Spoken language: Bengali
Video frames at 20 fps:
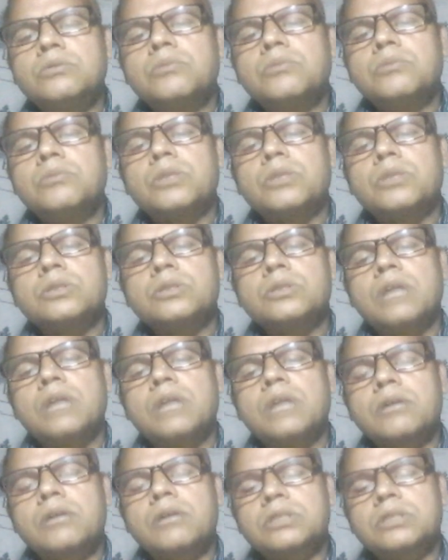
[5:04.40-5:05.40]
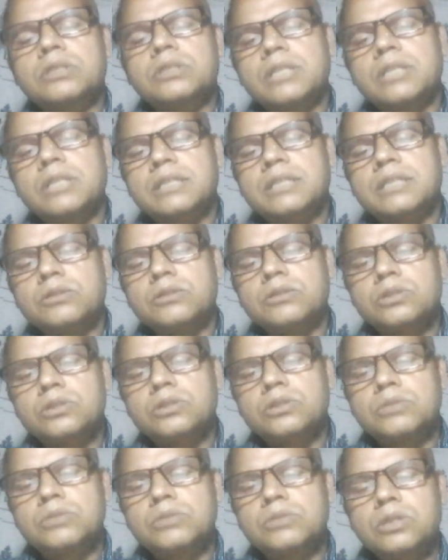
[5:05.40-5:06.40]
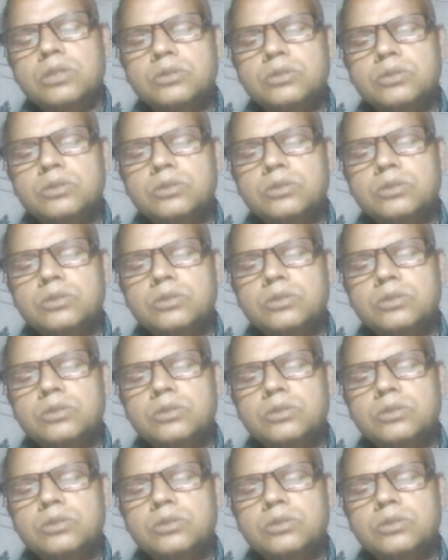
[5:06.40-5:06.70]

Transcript: মনোযোগ আকর্ষণের একটা অন্যতম শর্ত